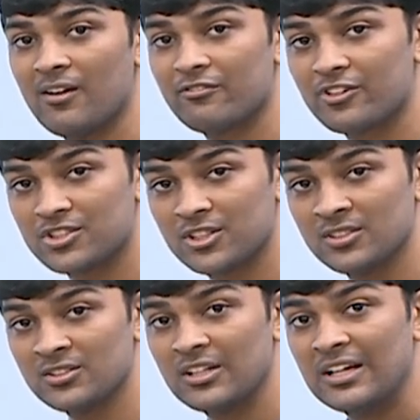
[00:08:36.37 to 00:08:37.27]
ஃப்ரிக்ஷன்
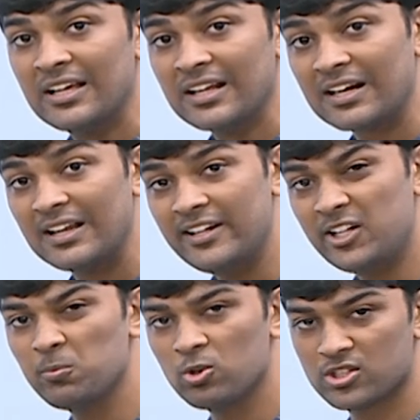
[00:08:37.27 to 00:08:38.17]

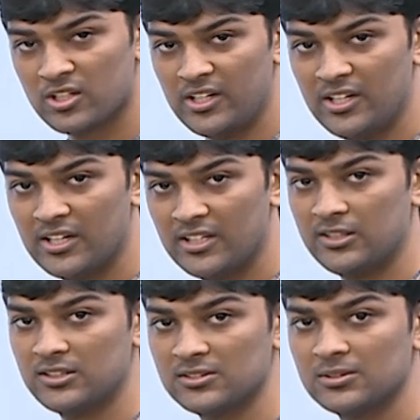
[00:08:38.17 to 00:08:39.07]
ரிலேட்டிவ் மோஷனை
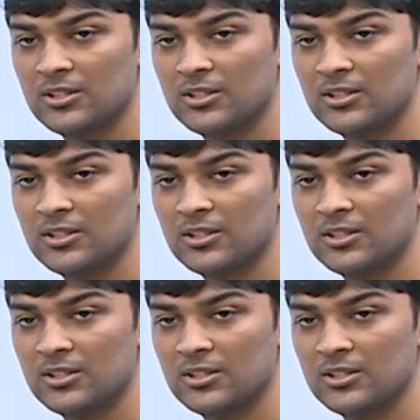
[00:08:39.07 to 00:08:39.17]
எதுக்குது